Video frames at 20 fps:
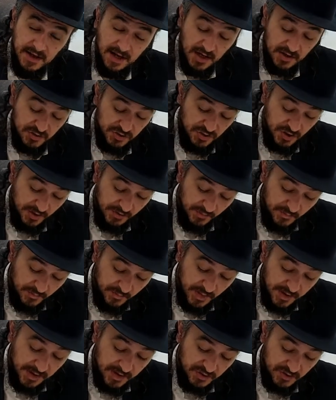Ашем в
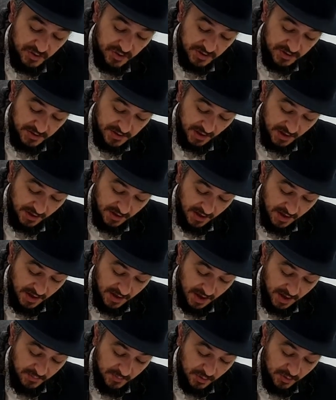моей жизни».
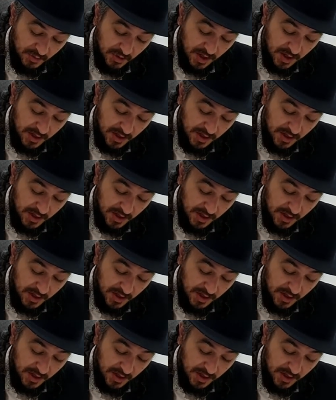Амру